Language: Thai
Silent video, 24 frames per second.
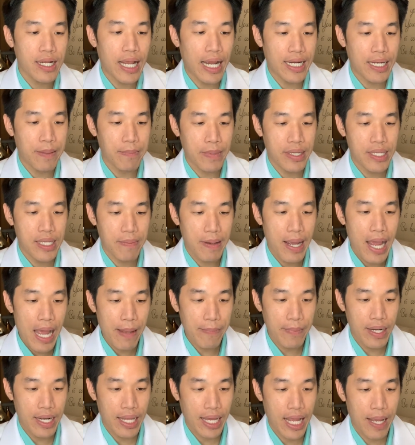คือการทำกายภาพ
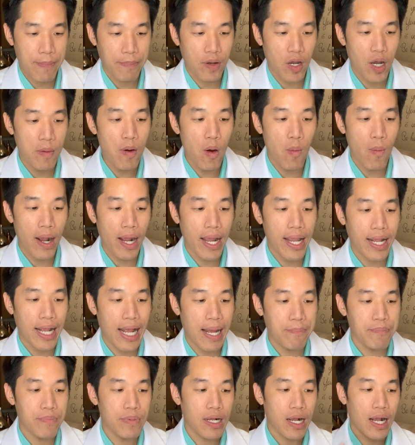นั่นแหละครับเขาบอกว่าไงค
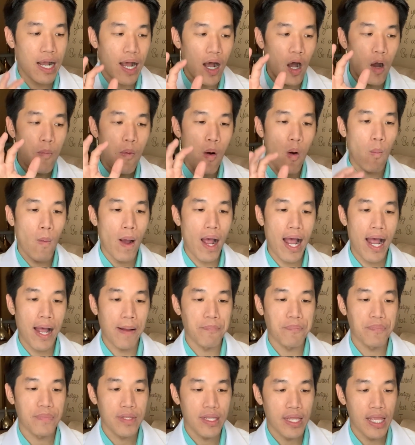รับเขาบอกว่า
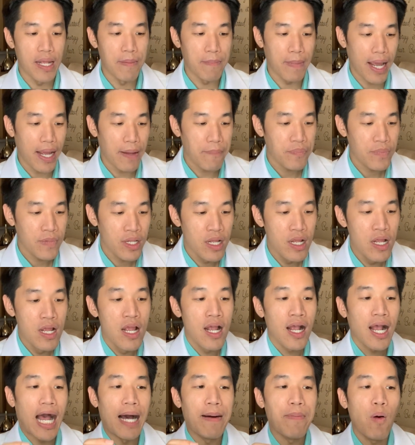เห็นไหม
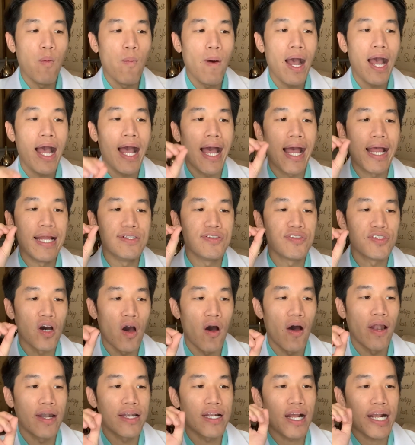เขาบอกว่าให้ส
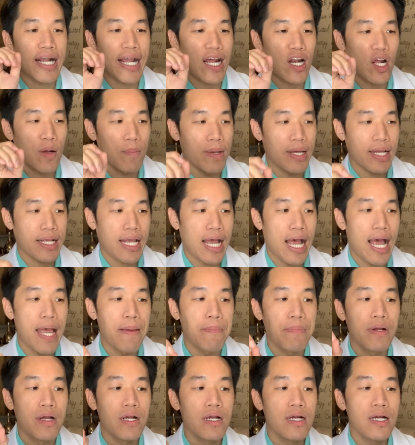อนการออกกำลังกาย
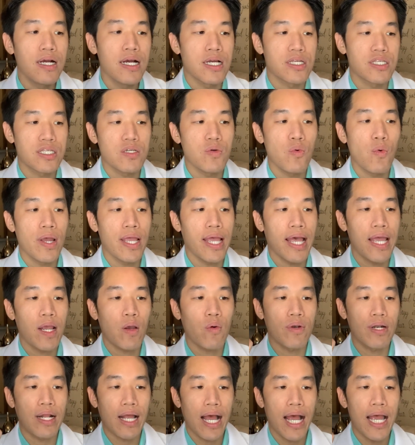เพื่อช่วยให้
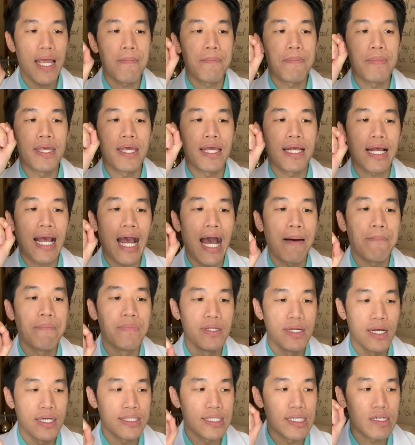คนไข้มีกล้าม
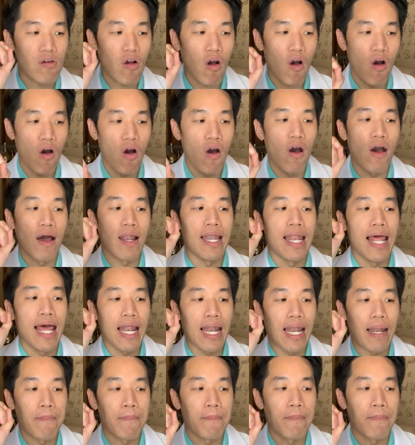เนื้อที่คอและ